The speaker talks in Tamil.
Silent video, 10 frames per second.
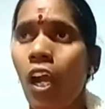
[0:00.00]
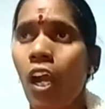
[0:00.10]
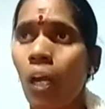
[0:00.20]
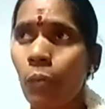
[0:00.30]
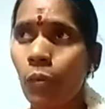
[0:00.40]

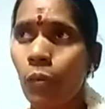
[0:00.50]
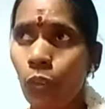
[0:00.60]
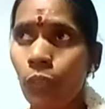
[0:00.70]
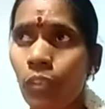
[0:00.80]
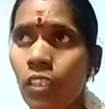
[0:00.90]
அப்ப ஓடி
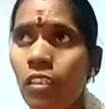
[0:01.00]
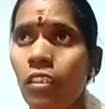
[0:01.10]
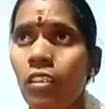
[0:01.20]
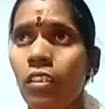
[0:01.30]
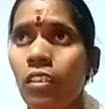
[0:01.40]
வந்து
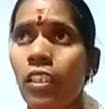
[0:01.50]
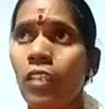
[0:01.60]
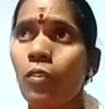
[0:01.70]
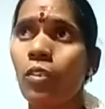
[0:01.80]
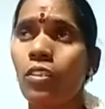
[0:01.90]
என்ன
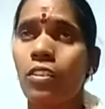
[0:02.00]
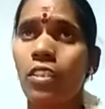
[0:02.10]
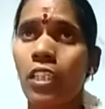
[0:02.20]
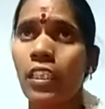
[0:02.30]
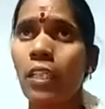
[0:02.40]
ஒரு
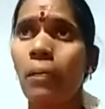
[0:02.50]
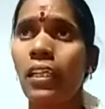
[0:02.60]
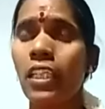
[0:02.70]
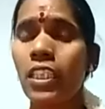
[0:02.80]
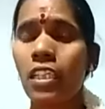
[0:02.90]
சக்தியம்மா
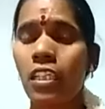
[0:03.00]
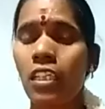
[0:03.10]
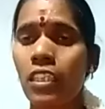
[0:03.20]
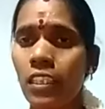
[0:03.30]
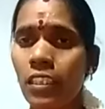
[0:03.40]
நெஞ்சில
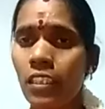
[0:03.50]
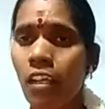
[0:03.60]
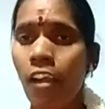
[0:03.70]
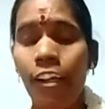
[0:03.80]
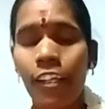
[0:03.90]
சாத்திக்கிட்டு
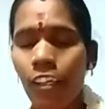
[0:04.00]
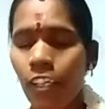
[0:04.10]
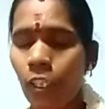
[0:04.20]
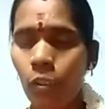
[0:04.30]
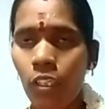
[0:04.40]
நீ
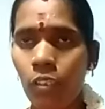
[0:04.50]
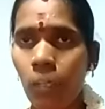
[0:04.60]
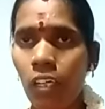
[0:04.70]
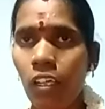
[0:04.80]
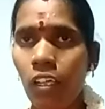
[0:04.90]

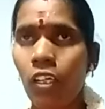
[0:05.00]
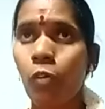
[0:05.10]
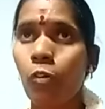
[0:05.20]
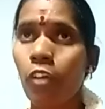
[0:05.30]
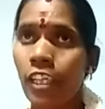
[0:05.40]
அழக்கூடாதுமா
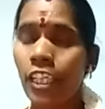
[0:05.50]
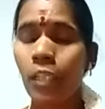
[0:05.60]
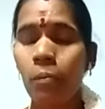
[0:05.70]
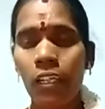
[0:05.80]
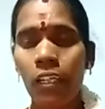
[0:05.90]
உன்
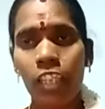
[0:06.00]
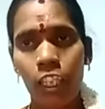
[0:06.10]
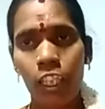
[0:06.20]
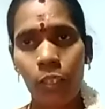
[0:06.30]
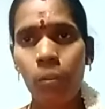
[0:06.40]
கண்ணீருக்கு பலன்
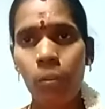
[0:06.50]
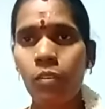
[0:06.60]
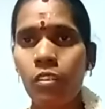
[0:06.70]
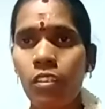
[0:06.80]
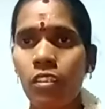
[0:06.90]
கண்டிப்பா
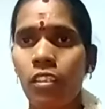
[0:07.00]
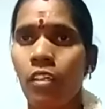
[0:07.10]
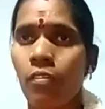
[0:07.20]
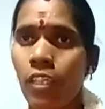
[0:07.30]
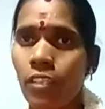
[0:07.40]
உண்டு
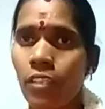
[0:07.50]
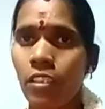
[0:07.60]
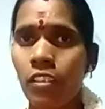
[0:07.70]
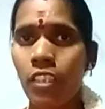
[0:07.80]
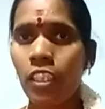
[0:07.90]
வர
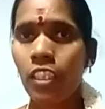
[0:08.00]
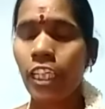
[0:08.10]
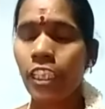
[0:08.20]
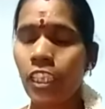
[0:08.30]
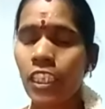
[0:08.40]
வருஷம் நீனு கை
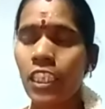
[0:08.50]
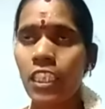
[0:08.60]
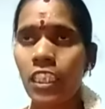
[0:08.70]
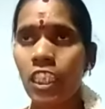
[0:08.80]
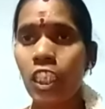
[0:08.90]
தட்டிட்டு
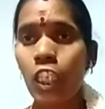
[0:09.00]
சிரிச்சுட்டு